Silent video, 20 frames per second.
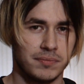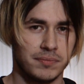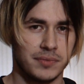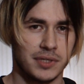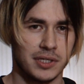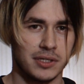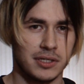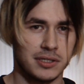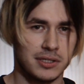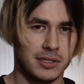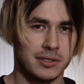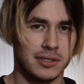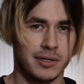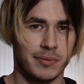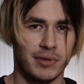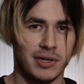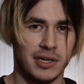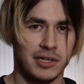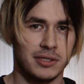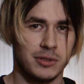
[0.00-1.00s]
тогда сердца
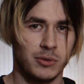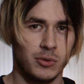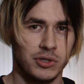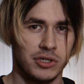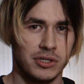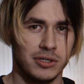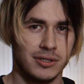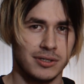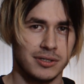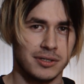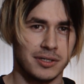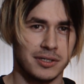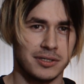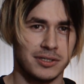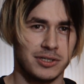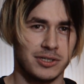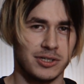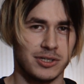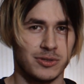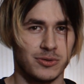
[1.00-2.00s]
были одинокие, а
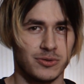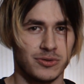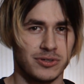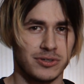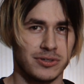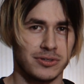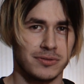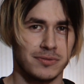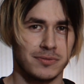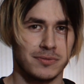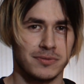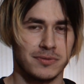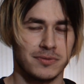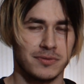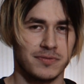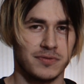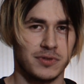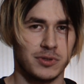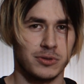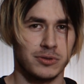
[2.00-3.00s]
сейчас уже
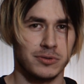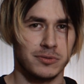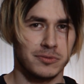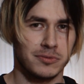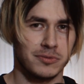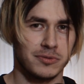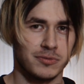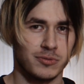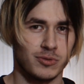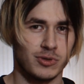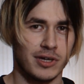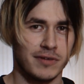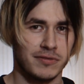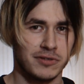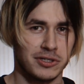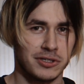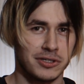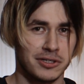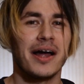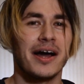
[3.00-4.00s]
все,
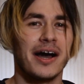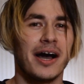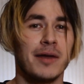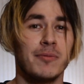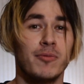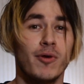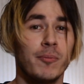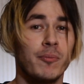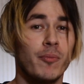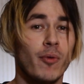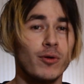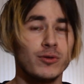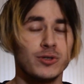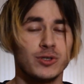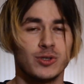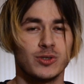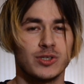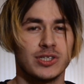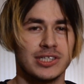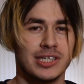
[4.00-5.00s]
уставшие. Альбом
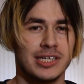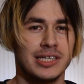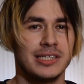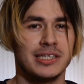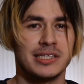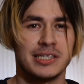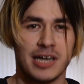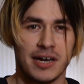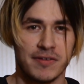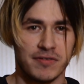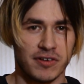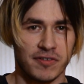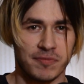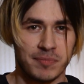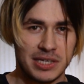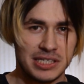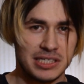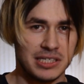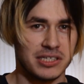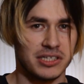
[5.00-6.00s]
полностью состоит из каверов
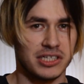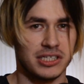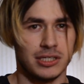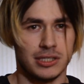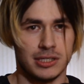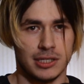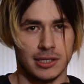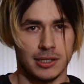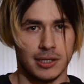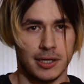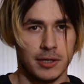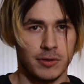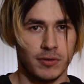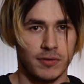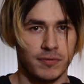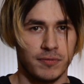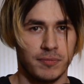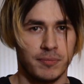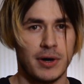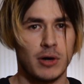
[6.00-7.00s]
песен 60-х годов.
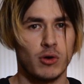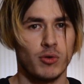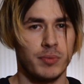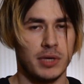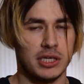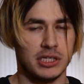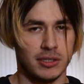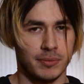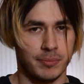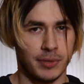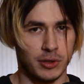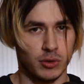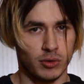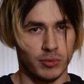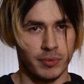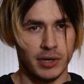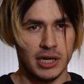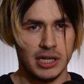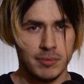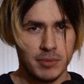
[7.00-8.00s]
Пару песен поет
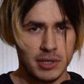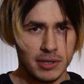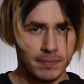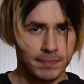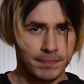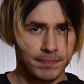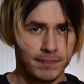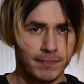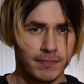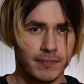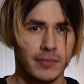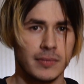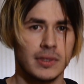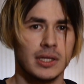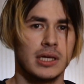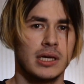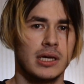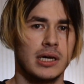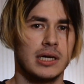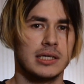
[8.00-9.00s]
Беллами,
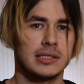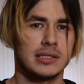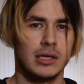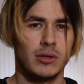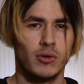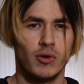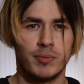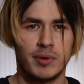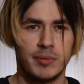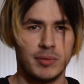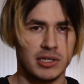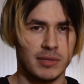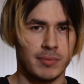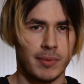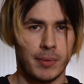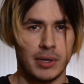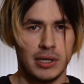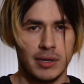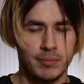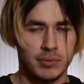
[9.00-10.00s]
остальное примерно
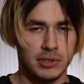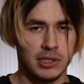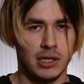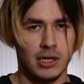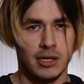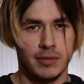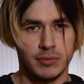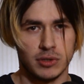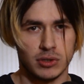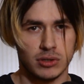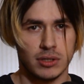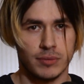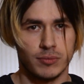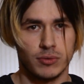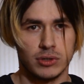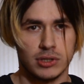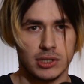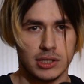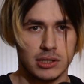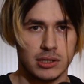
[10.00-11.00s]
пополам поделили между
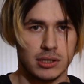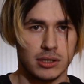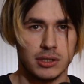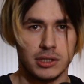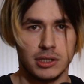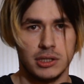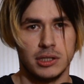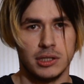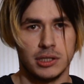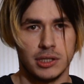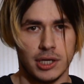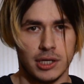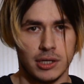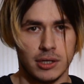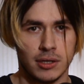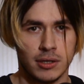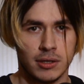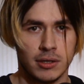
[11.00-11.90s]
собой Цестер и Кейн.